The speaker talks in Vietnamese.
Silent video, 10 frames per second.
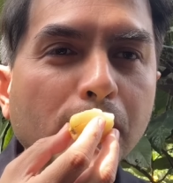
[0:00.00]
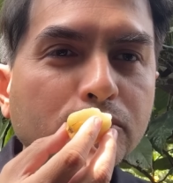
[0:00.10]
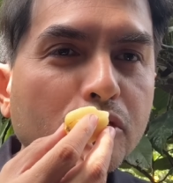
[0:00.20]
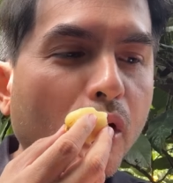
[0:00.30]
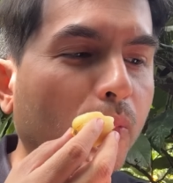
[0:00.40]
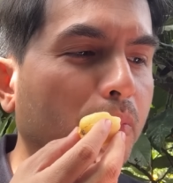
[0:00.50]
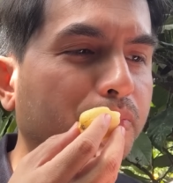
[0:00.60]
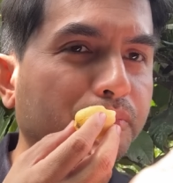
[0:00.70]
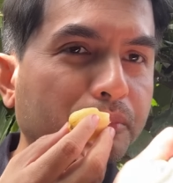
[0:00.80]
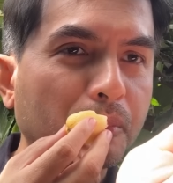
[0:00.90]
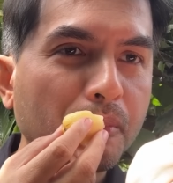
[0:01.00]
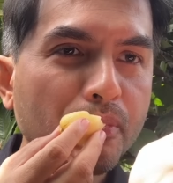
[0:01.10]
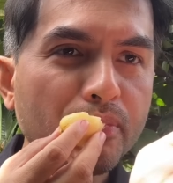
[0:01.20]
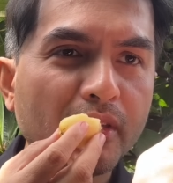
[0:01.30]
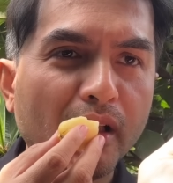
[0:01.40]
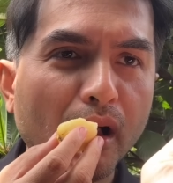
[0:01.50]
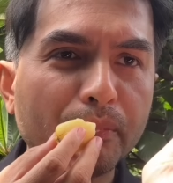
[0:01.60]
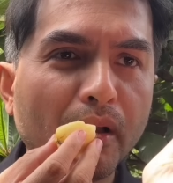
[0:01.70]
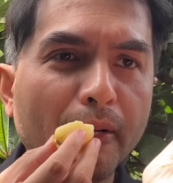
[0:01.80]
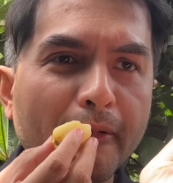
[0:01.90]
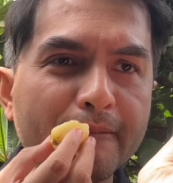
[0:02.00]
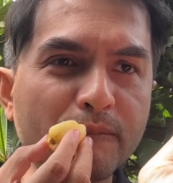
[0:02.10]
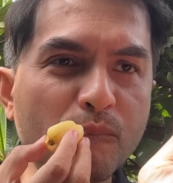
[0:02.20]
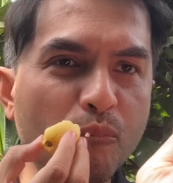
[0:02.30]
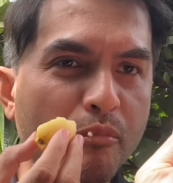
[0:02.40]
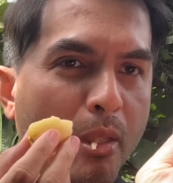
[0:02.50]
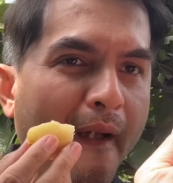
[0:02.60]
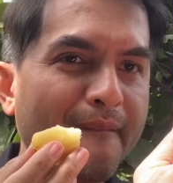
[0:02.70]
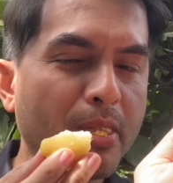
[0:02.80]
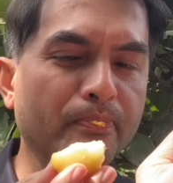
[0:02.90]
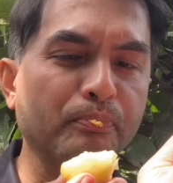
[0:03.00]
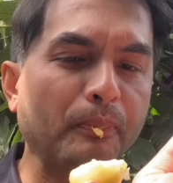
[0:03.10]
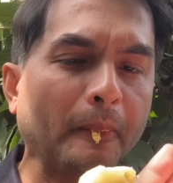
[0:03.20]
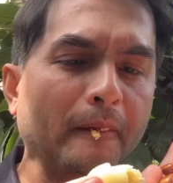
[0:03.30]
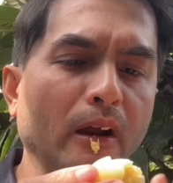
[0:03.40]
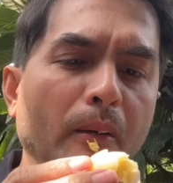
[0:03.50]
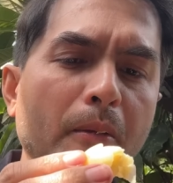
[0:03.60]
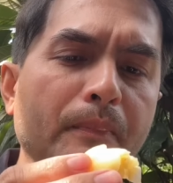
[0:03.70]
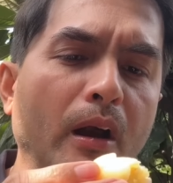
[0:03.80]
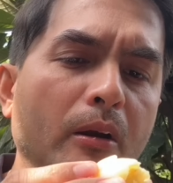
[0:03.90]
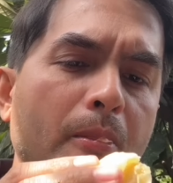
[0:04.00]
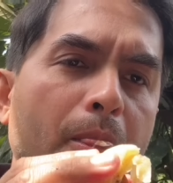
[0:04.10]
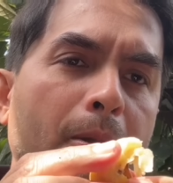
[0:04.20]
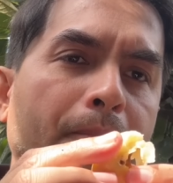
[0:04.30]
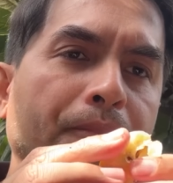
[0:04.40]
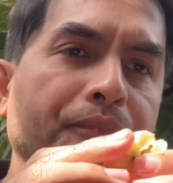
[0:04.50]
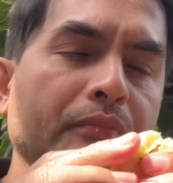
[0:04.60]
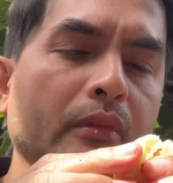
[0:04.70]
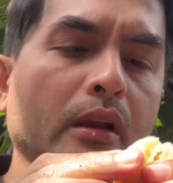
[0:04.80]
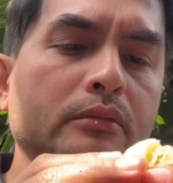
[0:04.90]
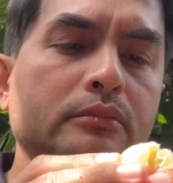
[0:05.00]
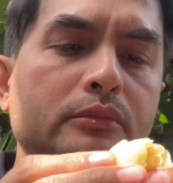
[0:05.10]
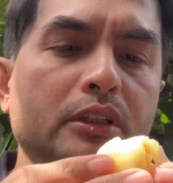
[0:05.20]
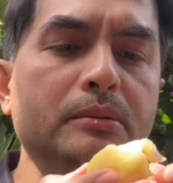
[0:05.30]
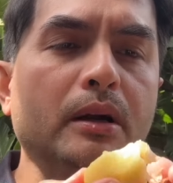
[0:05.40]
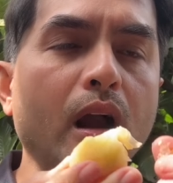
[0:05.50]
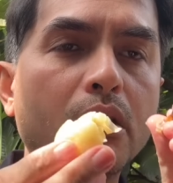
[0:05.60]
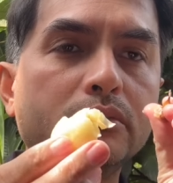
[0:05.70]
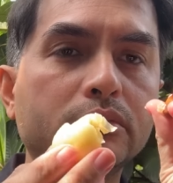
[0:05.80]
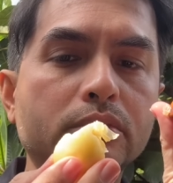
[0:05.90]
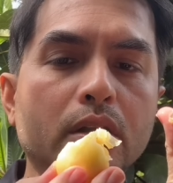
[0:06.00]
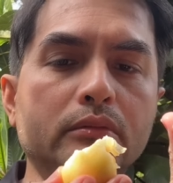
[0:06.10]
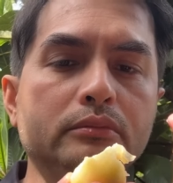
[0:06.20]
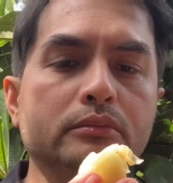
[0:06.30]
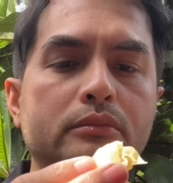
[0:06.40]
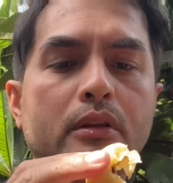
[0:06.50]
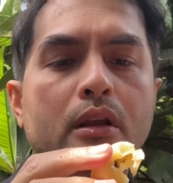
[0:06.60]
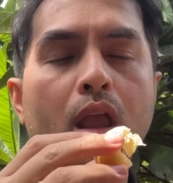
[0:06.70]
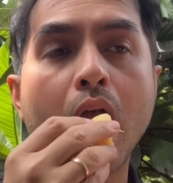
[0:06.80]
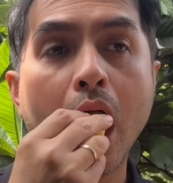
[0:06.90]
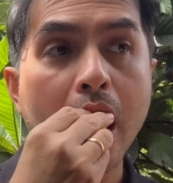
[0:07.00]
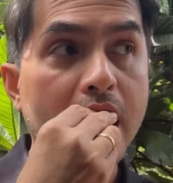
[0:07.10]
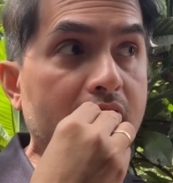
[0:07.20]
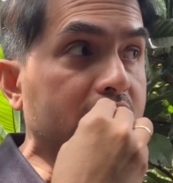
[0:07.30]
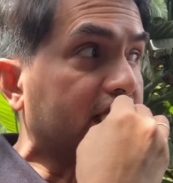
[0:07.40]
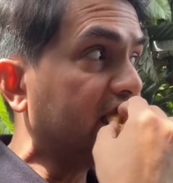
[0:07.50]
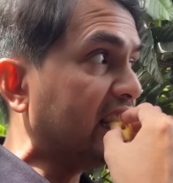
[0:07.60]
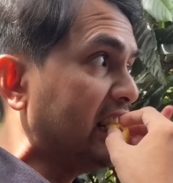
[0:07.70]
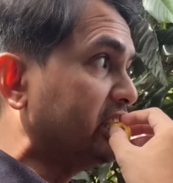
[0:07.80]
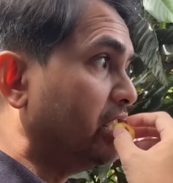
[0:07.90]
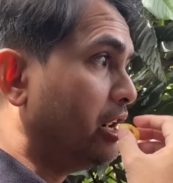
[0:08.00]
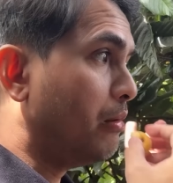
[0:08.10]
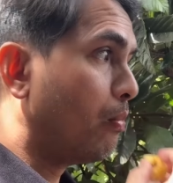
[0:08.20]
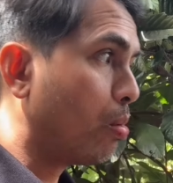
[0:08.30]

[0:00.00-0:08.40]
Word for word: Hột hột to không? Hột ấp to nhưng mà ngon. Cái, cái lá này đó,